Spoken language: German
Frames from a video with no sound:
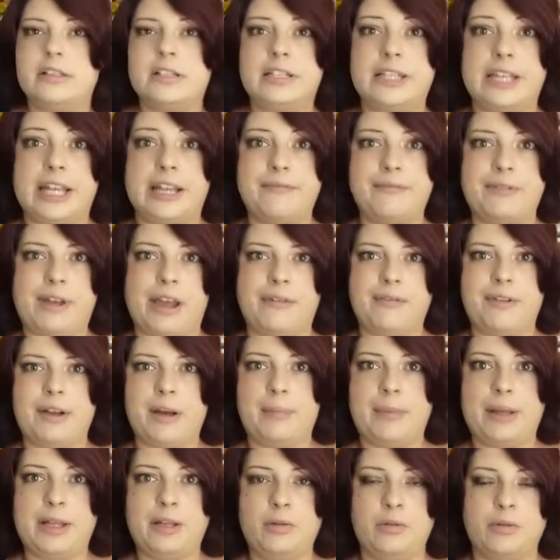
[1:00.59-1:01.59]
legen wir
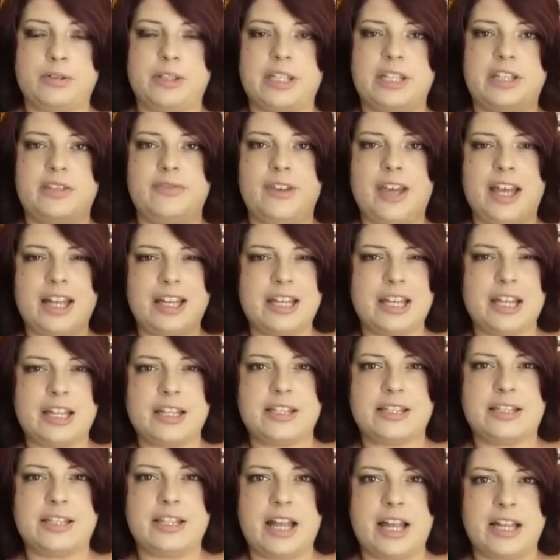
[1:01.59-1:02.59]
einfach mal los. Ich werde
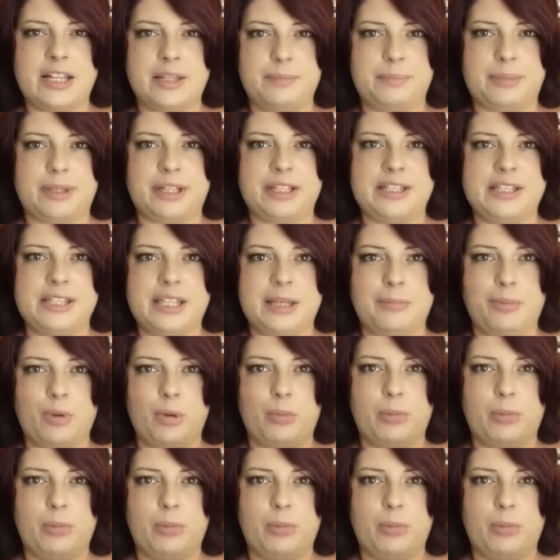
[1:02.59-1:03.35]
jetzt nach dem Prinzip